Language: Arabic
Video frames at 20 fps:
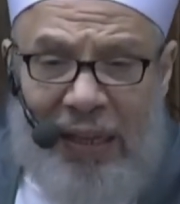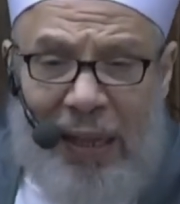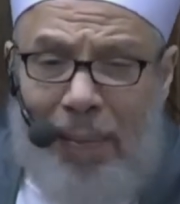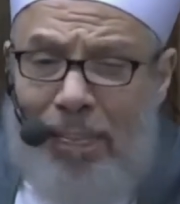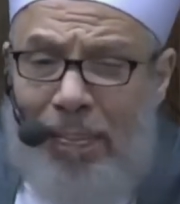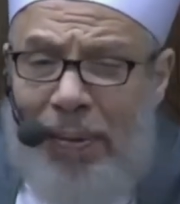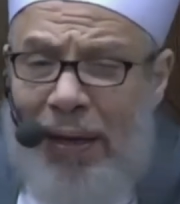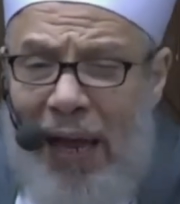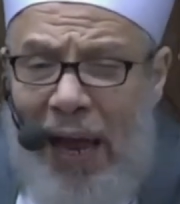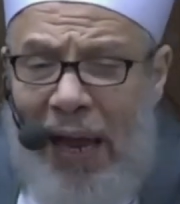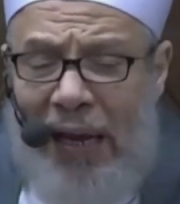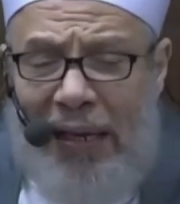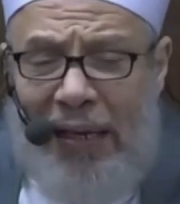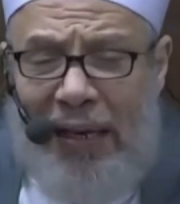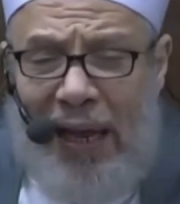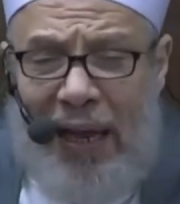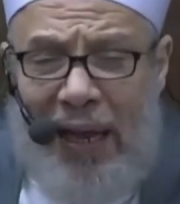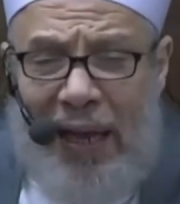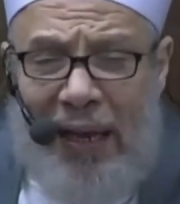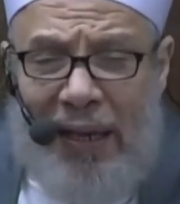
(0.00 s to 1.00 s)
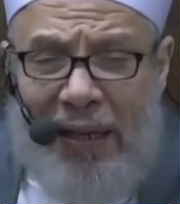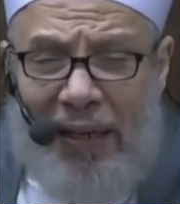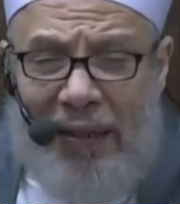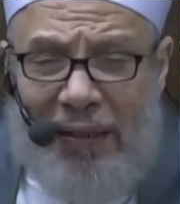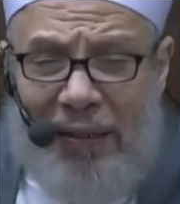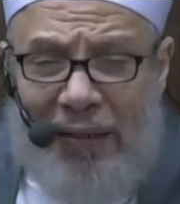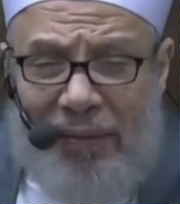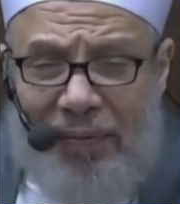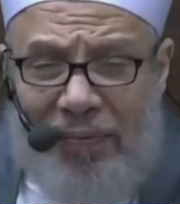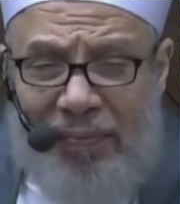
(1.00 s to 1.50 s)
طب من أين
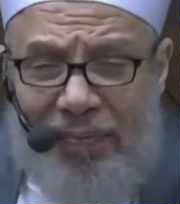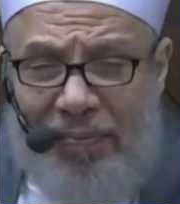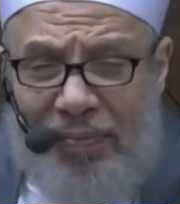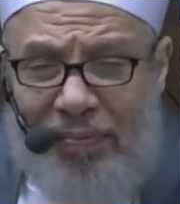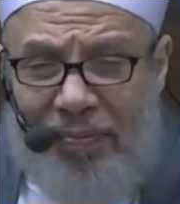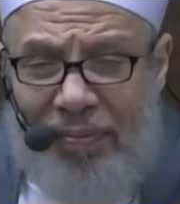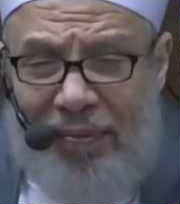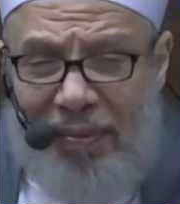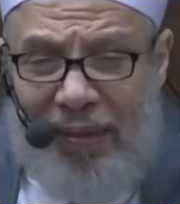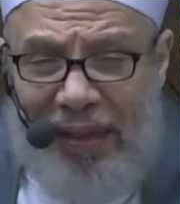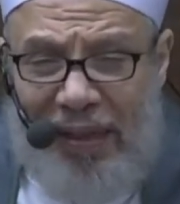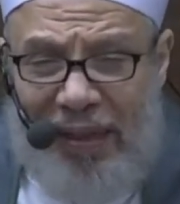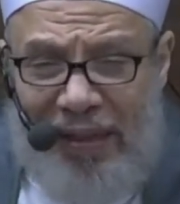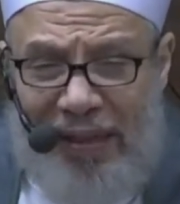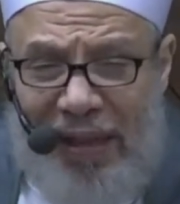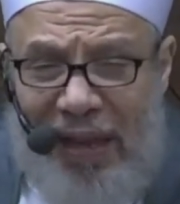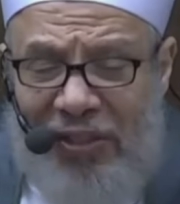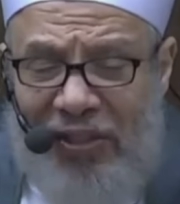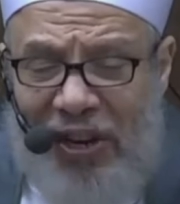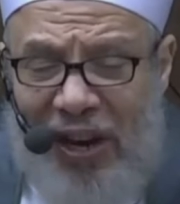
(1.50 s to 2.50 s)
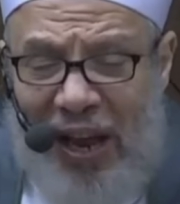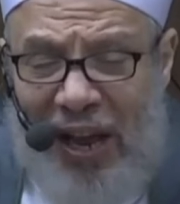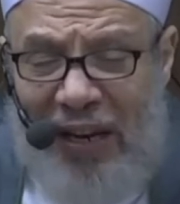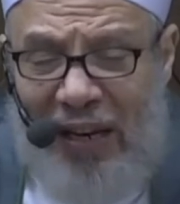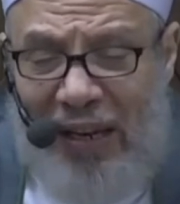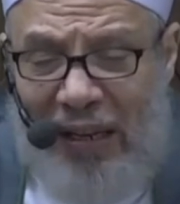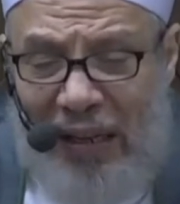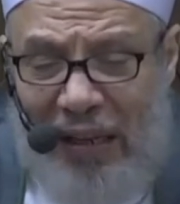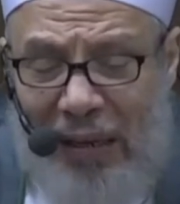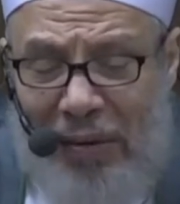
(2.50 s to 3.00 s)
نشأ
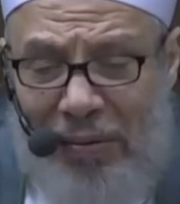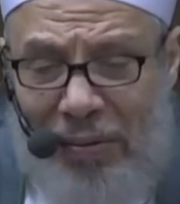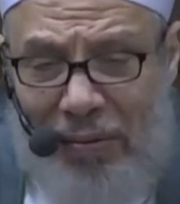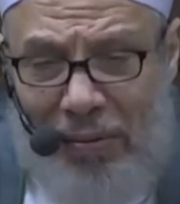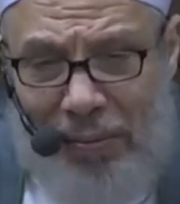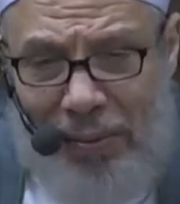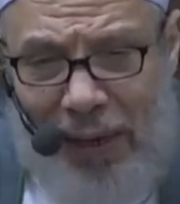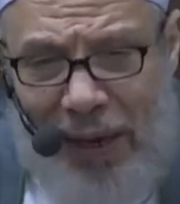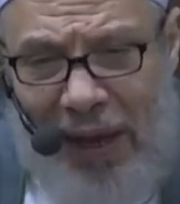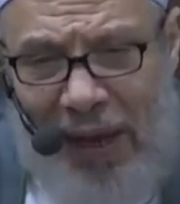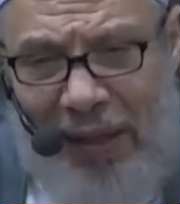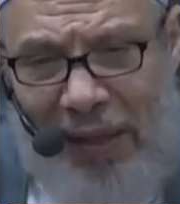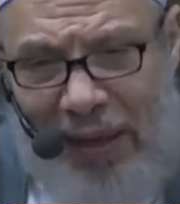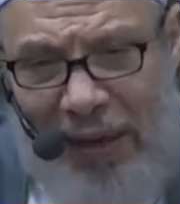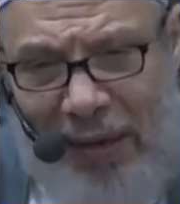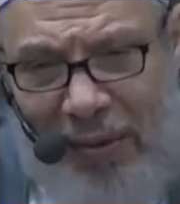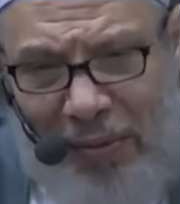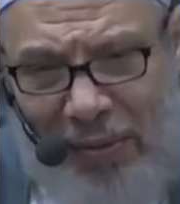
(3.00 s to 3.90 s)
القول بهذه